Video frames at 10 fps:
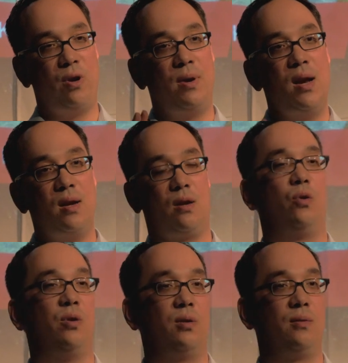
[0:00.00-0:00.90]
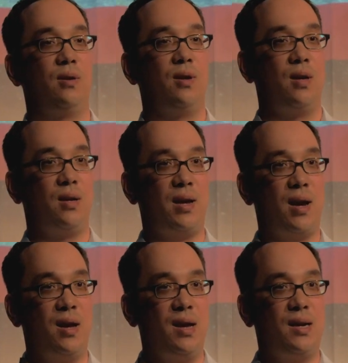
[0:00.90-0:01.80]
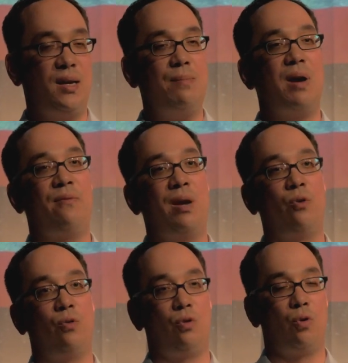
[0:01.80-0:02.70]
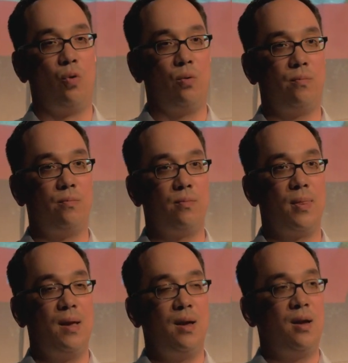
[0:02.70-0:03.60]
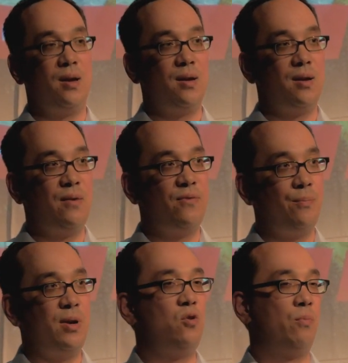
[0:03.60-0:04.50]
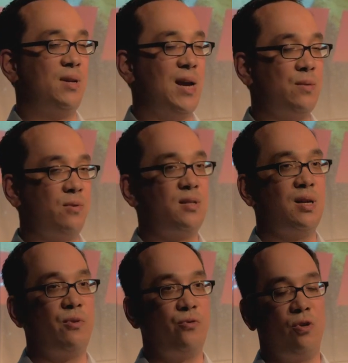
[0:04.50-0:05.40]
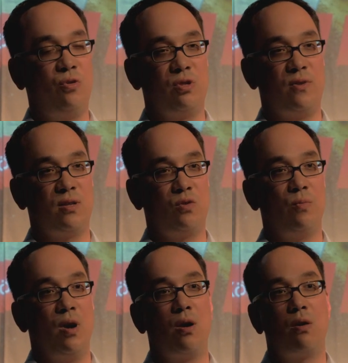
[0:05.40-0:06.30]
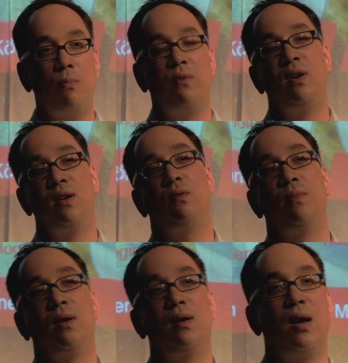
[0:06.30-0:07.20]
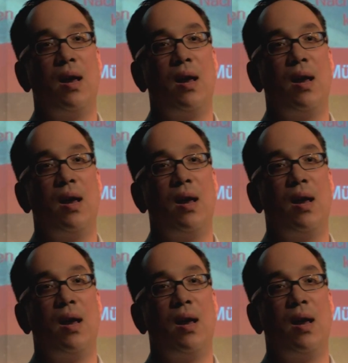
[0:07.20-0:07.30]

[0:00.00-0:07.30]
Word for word: dem Hintergrund der Klimaerwärmung und Co. in Verbindung mit exponentiellem Bevölkerungswachstum kommen wir nicht umhin,